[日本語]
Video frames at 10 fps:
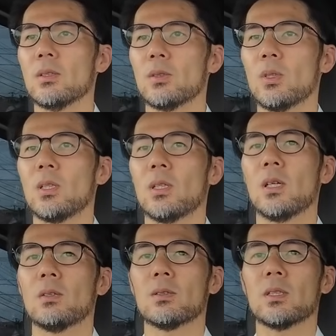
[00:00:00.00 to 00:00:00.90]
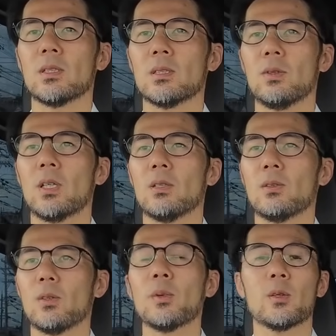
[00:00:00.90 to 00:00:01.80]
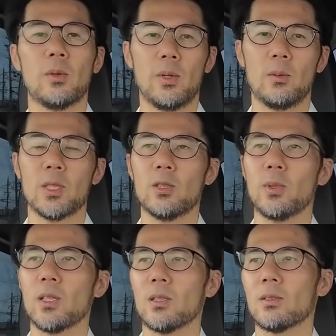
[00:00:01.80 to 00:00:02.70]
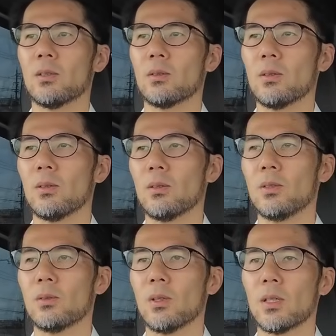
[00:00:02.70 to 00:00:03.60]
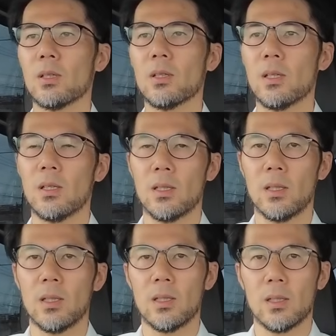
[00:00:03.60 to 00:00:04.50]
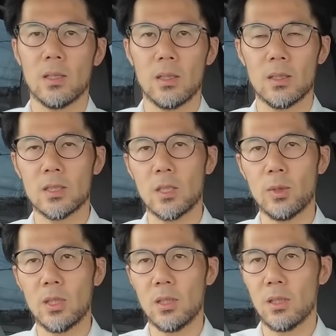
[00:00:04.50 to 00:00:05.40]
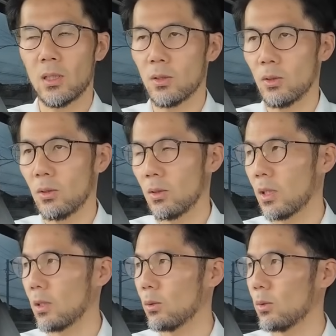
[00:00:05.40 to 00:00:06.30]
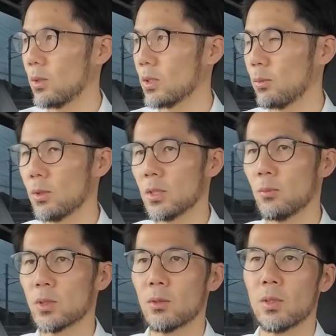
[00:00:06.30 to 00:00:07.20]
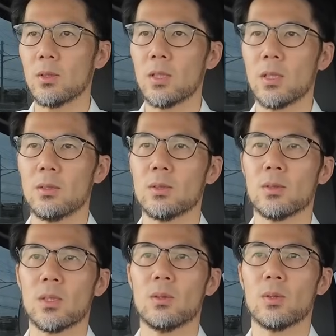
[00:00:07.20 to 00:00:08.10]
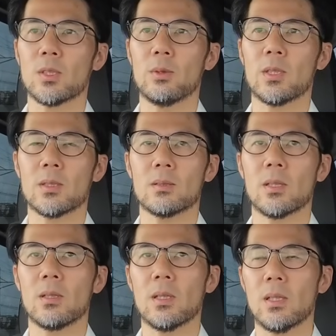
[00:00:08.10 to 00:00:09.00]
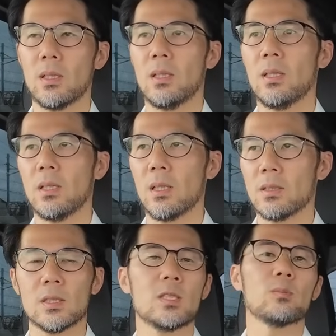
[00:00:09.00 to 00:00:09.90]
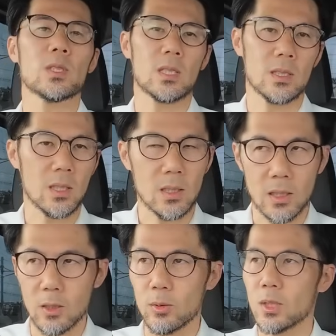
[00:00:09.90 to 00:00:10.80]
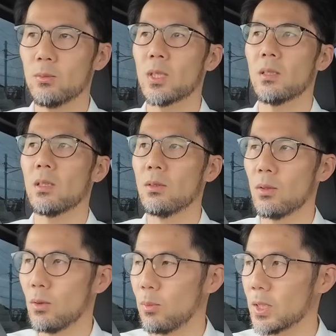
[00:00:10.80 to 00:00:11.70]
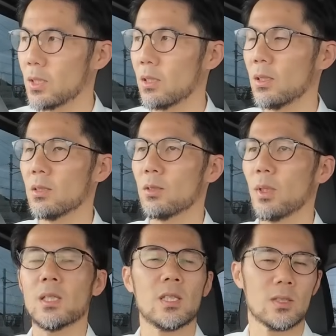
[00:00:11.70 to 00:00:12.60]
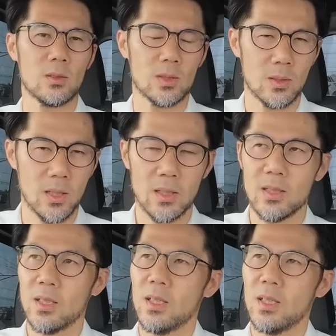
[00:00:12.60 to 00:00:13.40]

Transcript: その辺りがあるんでですね若い子はごまごまあまり夢がなくなることを言うとあれだね、えー、ちなみにあの片言で喋る神父さんは裏では流暢な日本語喋ったりするけどねあじゃあ神父さんじゃないねあれ神父さんって言うとバチカンからちょまあいいやつですよね、